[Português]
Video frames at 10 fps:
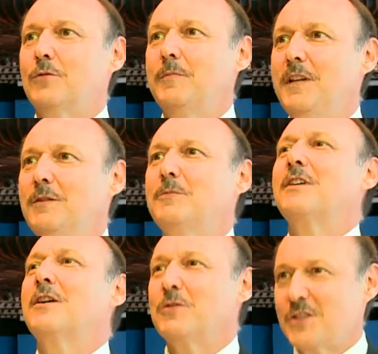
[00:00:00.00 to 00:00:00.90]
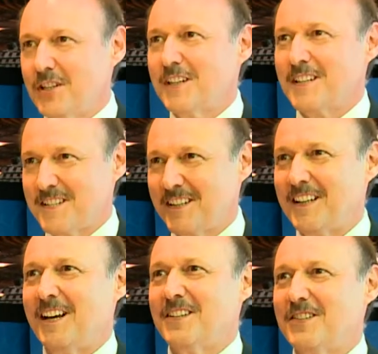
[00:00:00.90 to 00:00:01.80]
o mínimo na rotina da
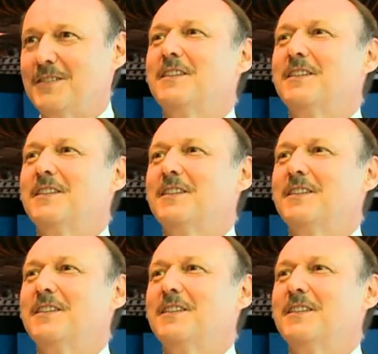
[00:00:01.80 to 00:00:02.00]
cidade,